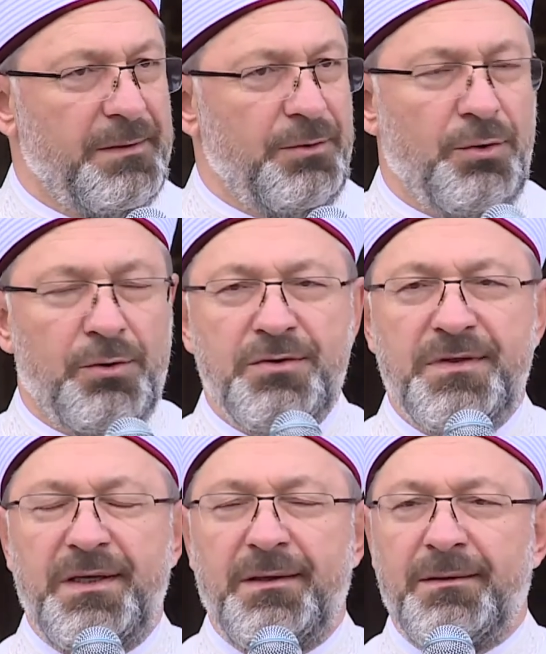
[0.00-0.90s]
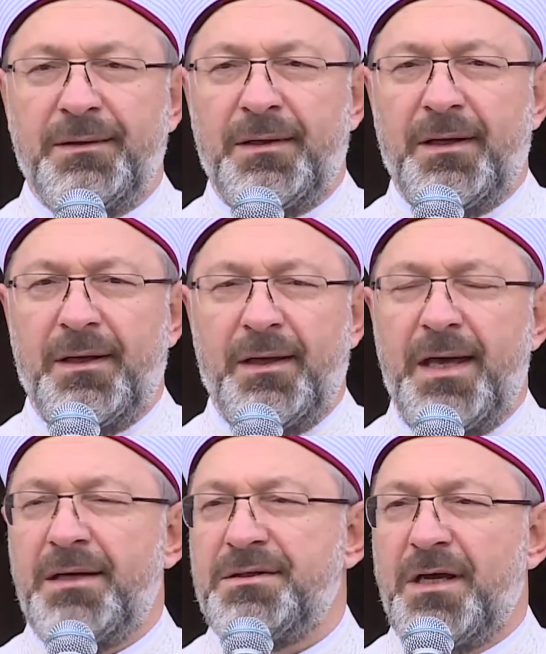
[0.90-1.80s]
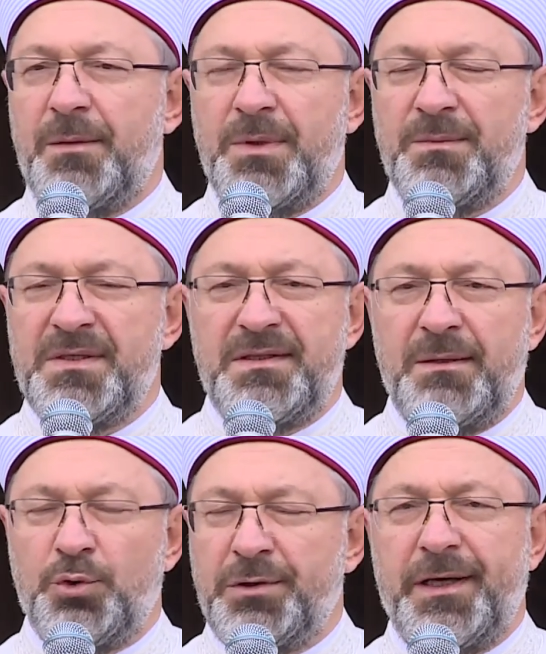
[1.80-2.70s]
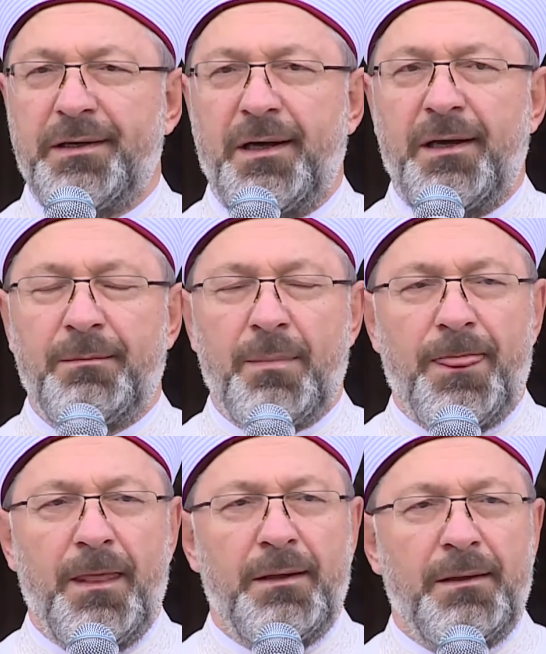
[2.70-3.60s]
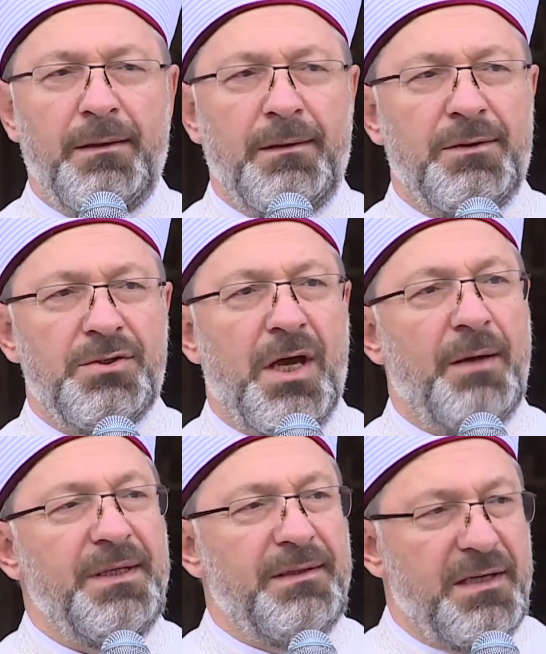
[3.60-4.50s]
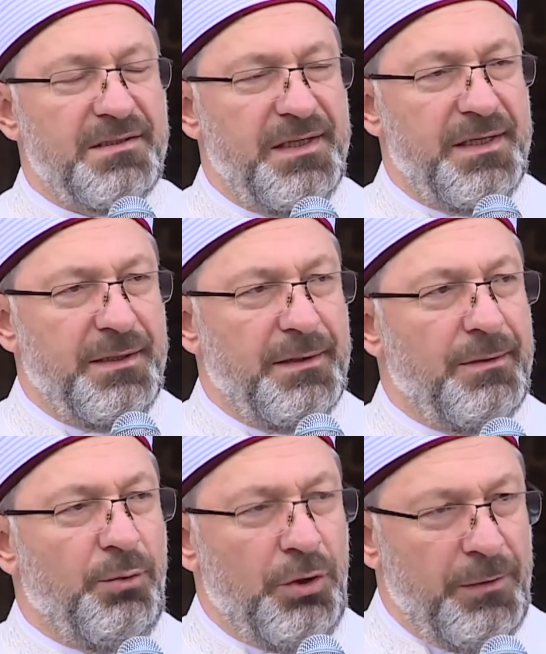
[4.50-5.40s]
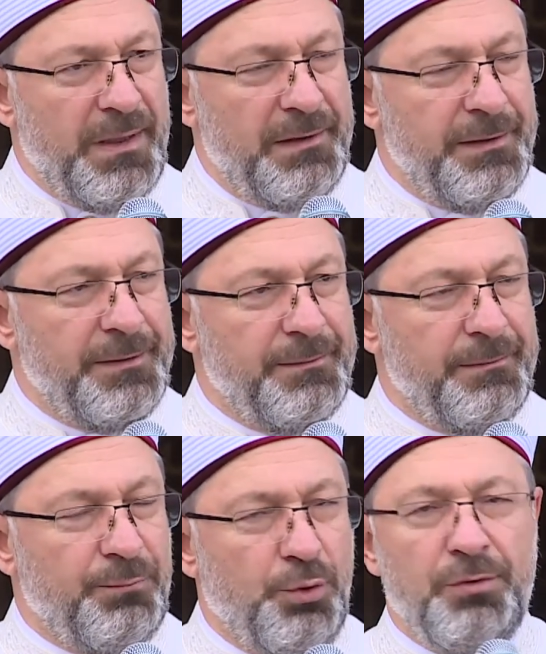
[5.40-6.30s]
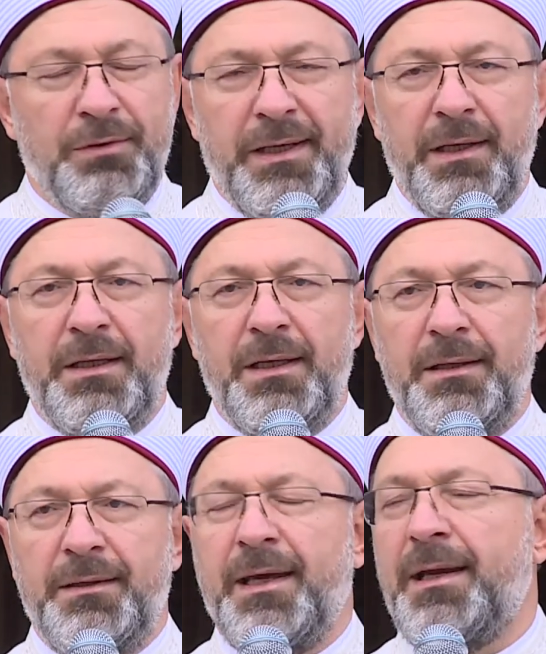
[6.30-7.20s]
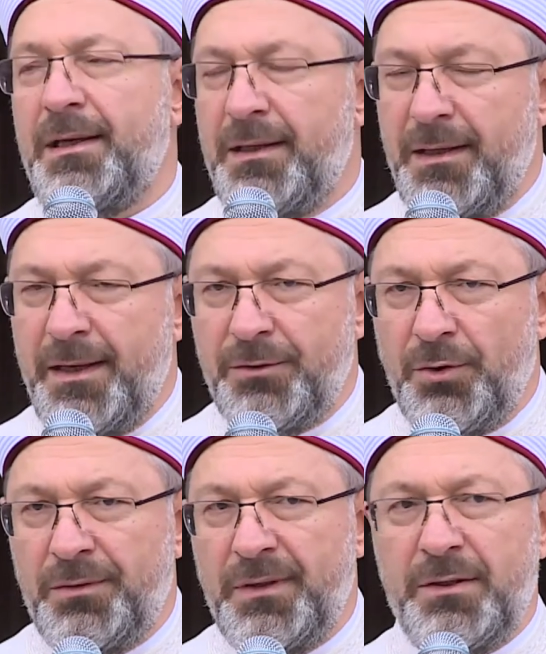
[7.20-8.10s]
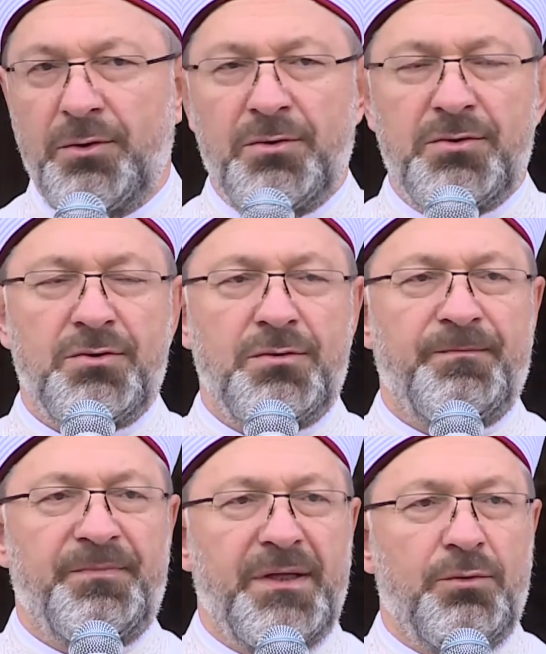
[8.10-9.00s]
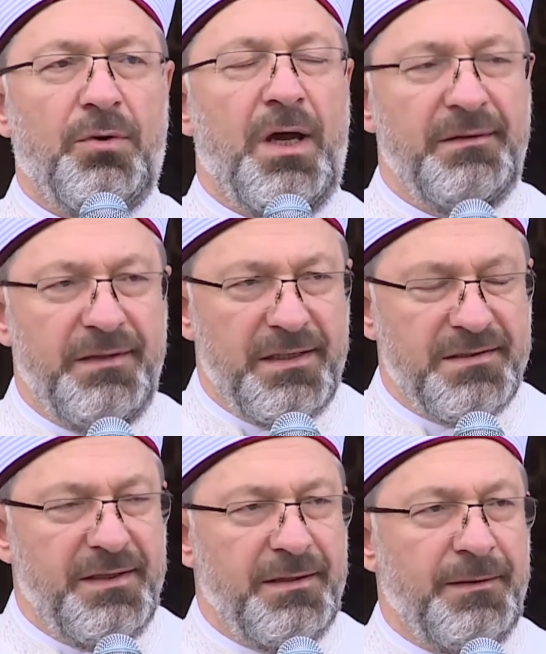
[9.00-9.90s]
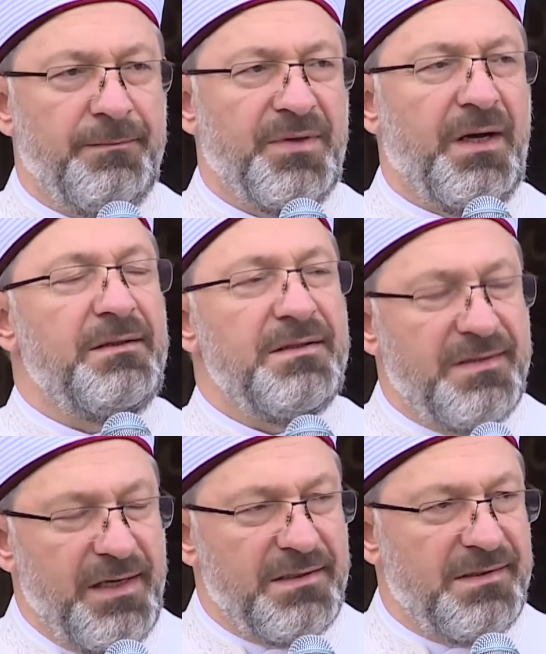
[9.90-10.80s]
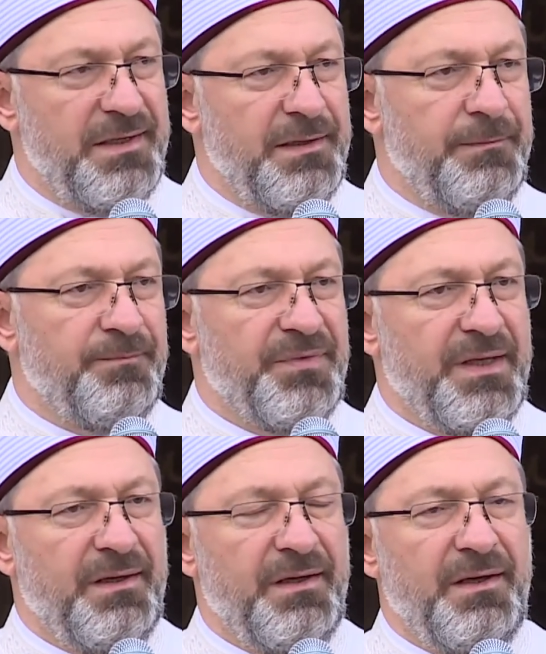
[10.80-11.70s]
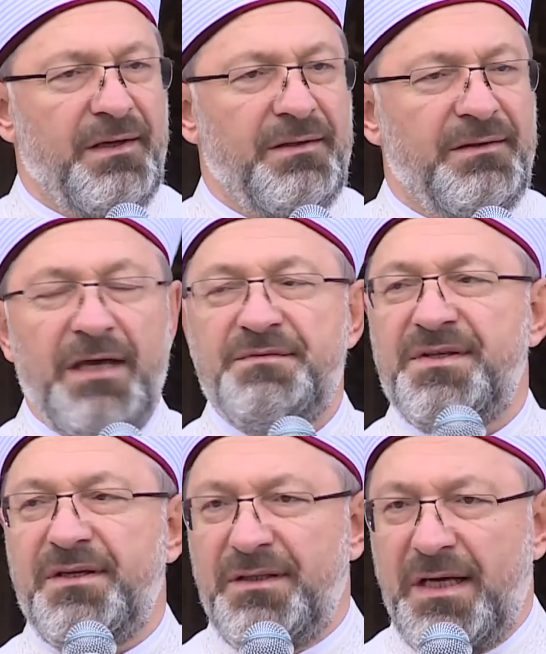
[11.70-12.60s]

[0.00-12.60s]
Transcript: Diyoruz ki her camimizde mutlaka cami dersleri olmalı. Bununla ilgili genelgeler gönderiyoruz. Kur'an dersleri, hadis dersleri, tefsir